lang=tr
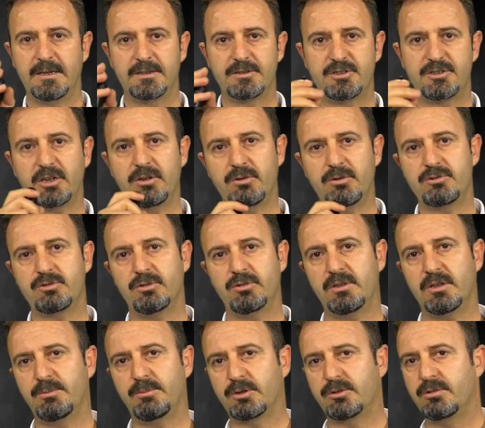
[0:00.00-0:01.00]
C
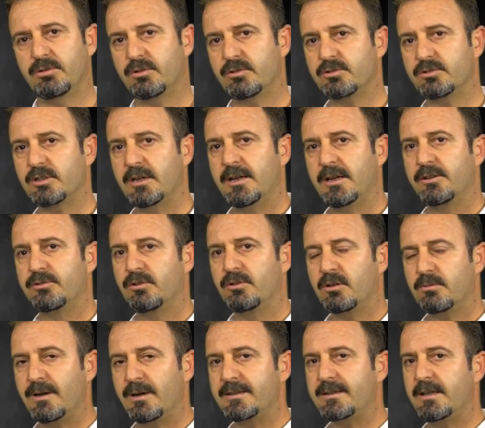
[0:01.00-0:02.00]
öncülüne bakıyoruz.
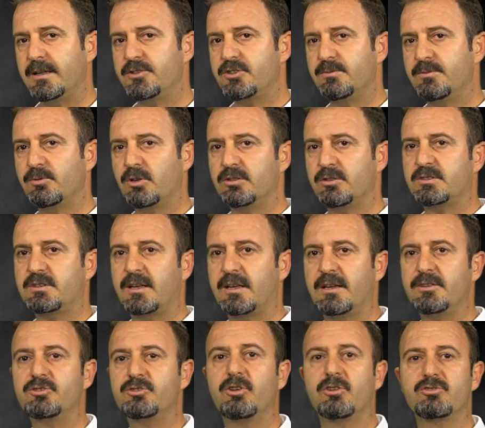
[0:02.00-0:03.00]
Normal gelişim
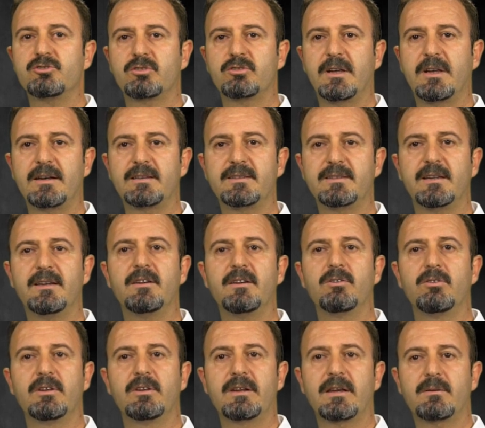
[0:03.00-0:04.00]
gösteren çocuklar genel
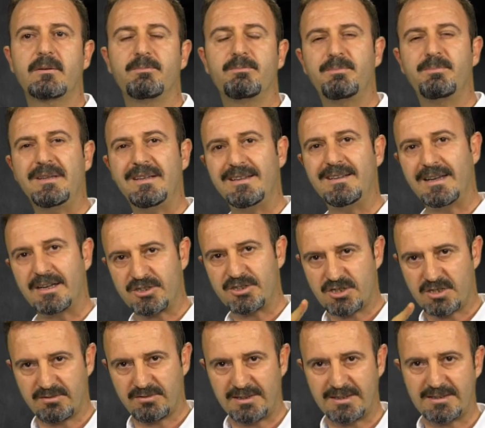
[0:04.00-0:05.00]
olarak bir yaş
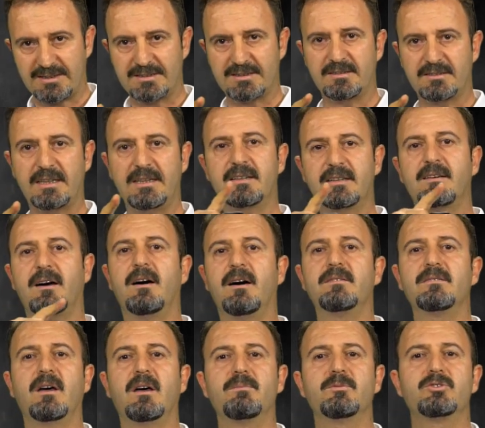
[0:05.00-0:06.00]
civarında ilk
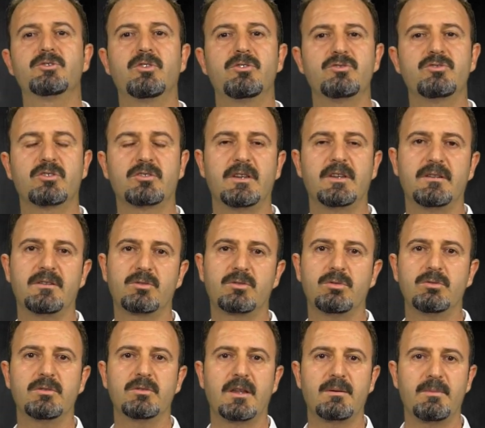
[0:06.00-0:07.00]
anlamlı sözcüklerini
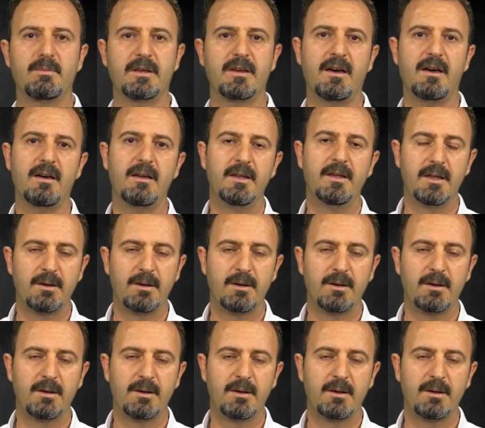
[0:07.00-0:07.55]
kullanmaya